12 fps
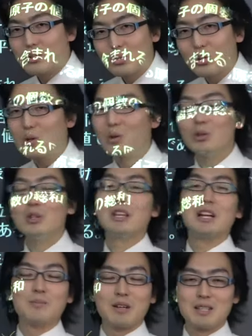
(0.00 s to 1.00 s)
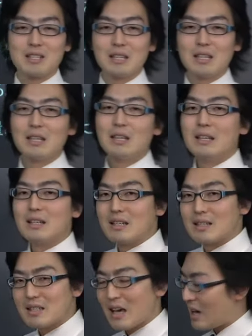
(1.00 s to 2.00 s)
ということになります。
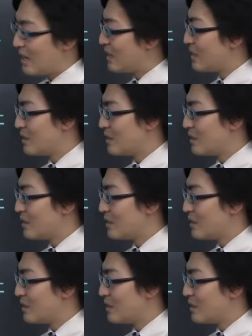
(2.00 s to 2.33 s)
さ